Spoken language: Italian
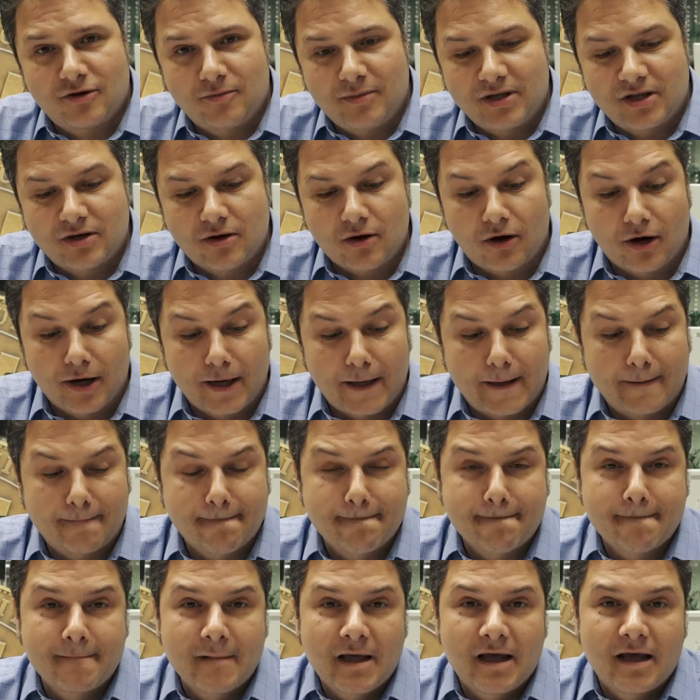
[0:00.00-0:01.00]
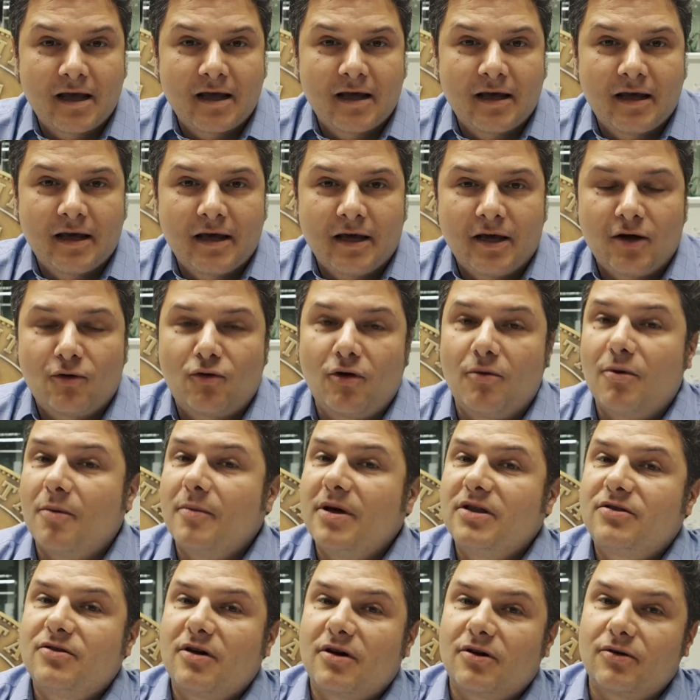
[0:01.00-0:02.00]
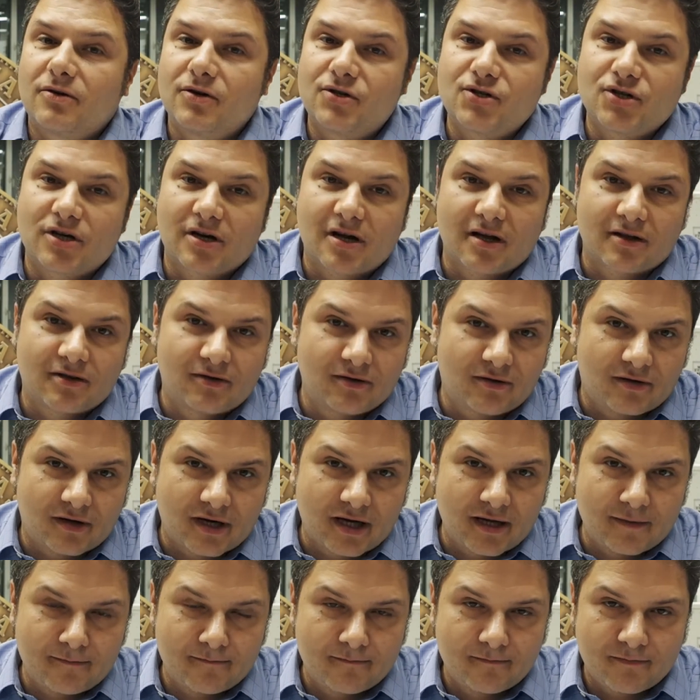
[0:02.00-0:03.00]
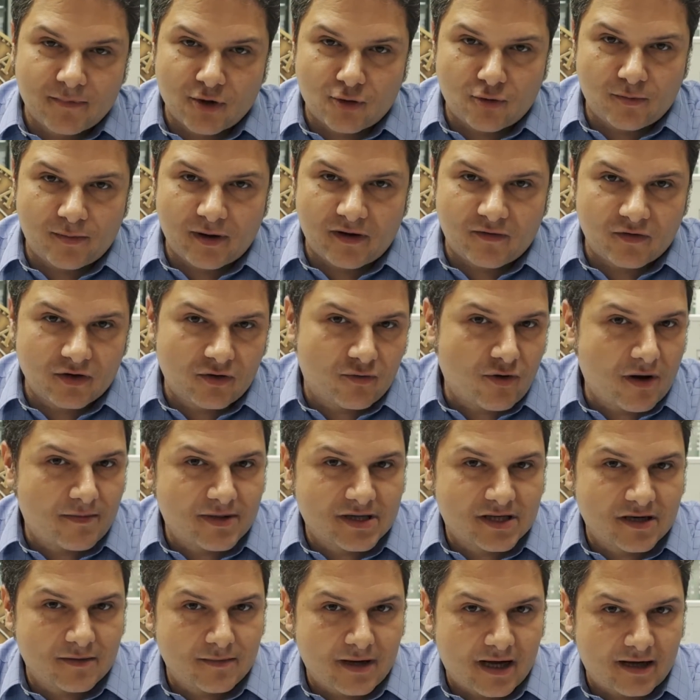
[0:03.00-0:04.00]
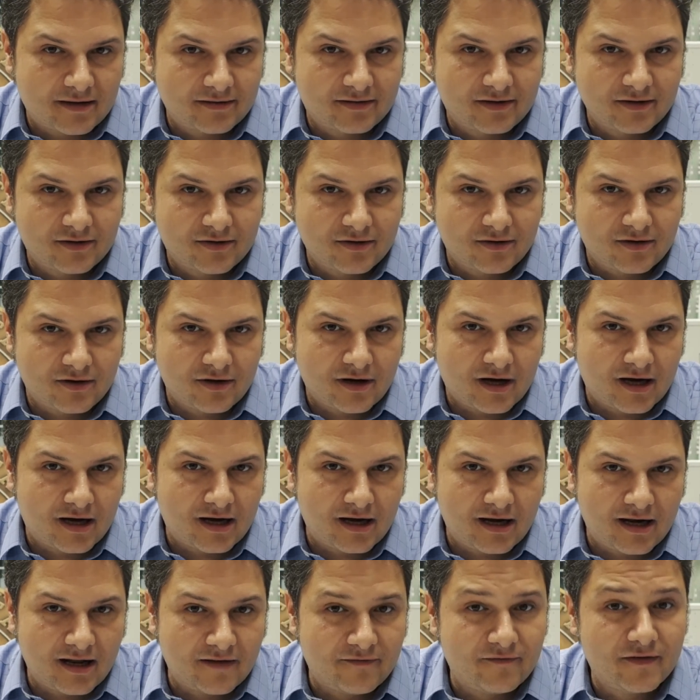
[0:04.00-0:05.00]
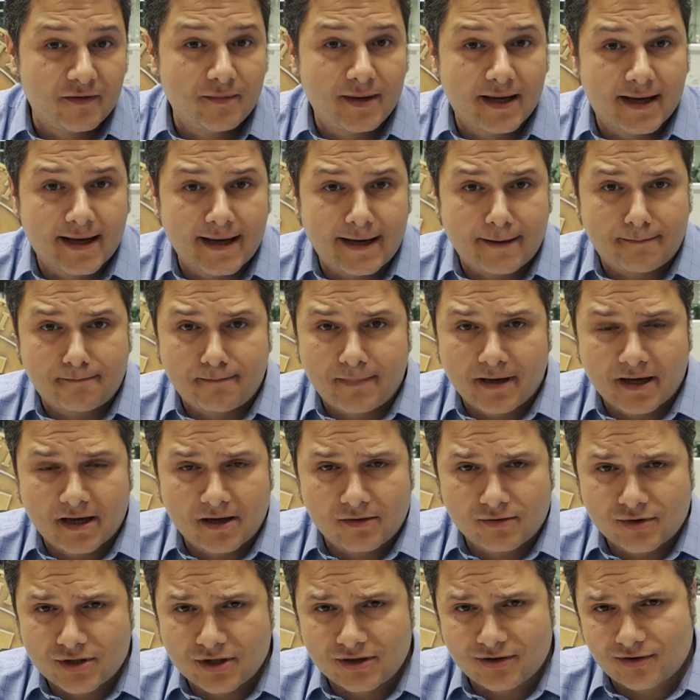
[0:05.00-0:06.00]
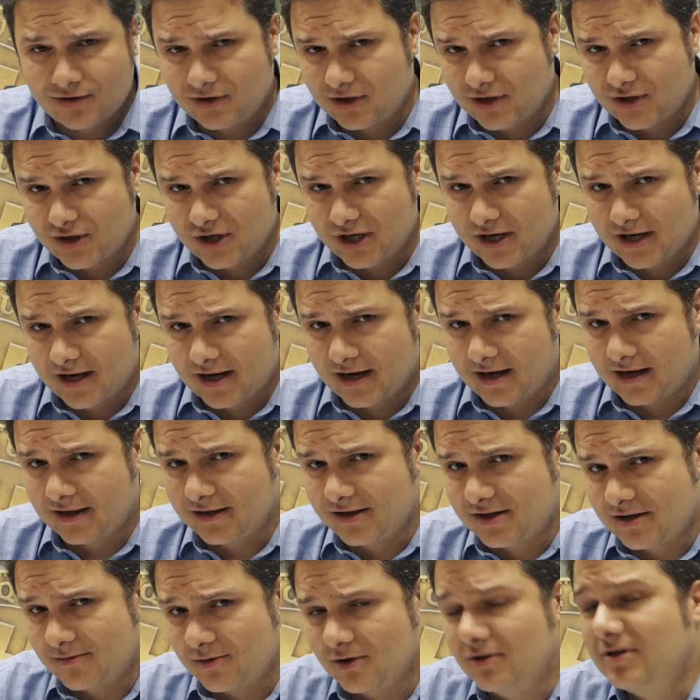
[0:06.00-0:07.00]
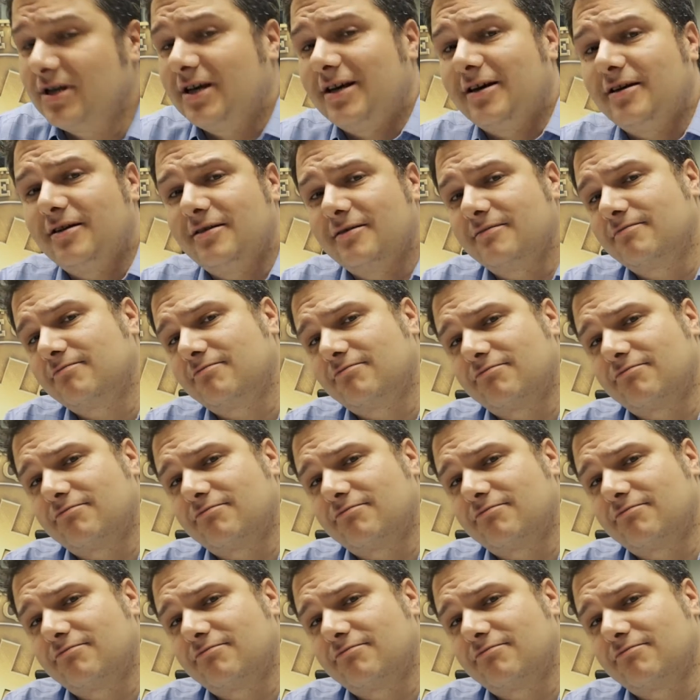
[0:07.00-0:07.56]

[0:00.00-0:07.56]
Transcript: di bitcoin in quel momento ero ricercatore mi occupavo di web semantico all'FBK che è un centro di ricerca diciamo di